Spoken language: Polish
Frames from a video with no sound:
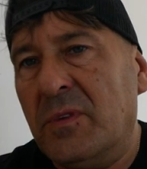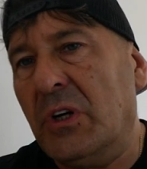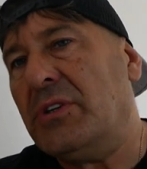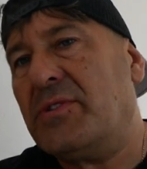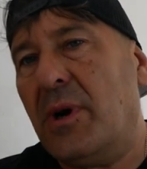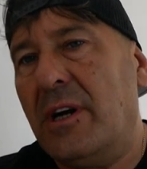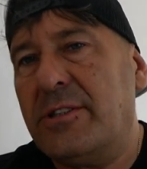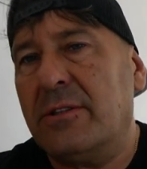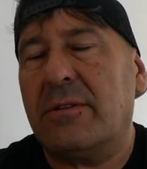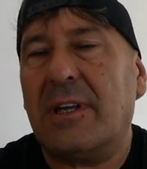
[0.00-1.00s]
No i
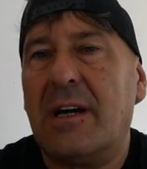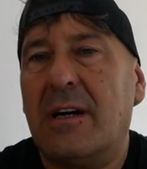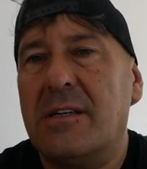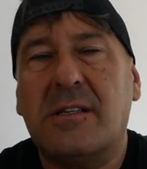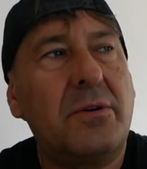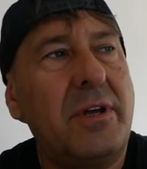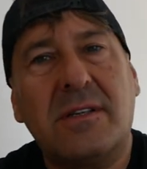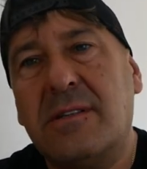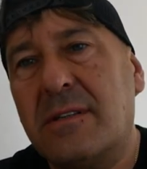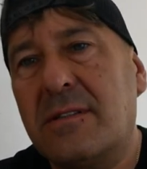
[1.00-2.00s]
słuchajcie, no taka
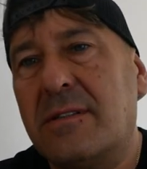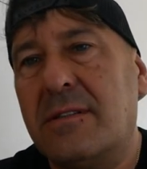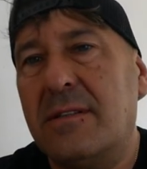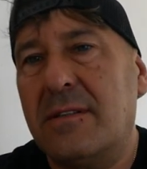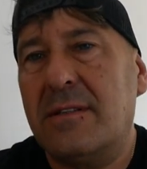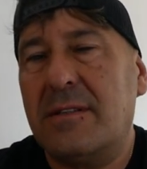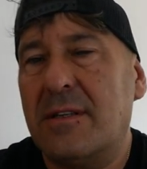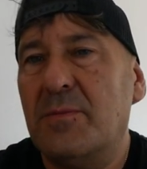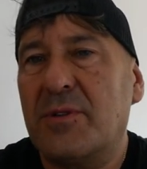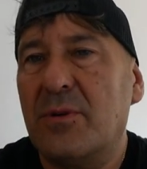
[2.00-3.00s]
historia z, z,
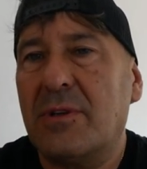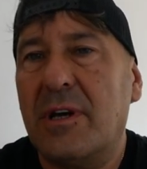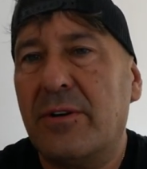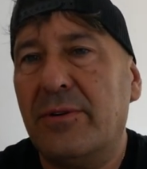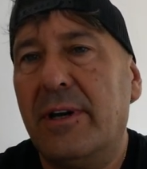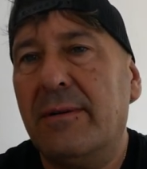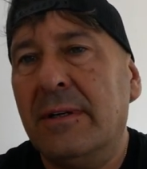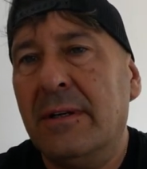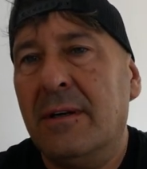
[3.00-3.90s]
z tym skutero, nie?